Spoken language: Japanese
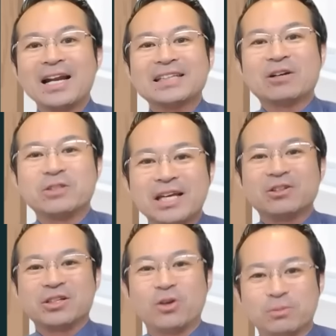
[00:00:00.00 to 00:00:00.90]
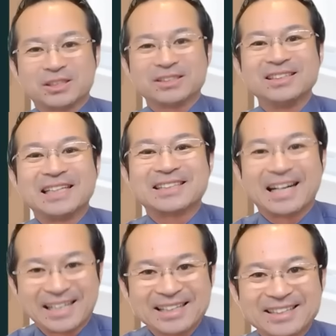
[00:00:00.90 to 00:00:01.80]
あなたの家のリフォームするんです
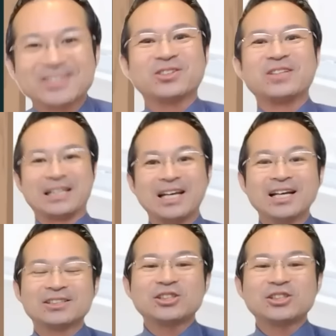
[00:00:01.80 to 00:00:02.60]
からね。っていうことなんで、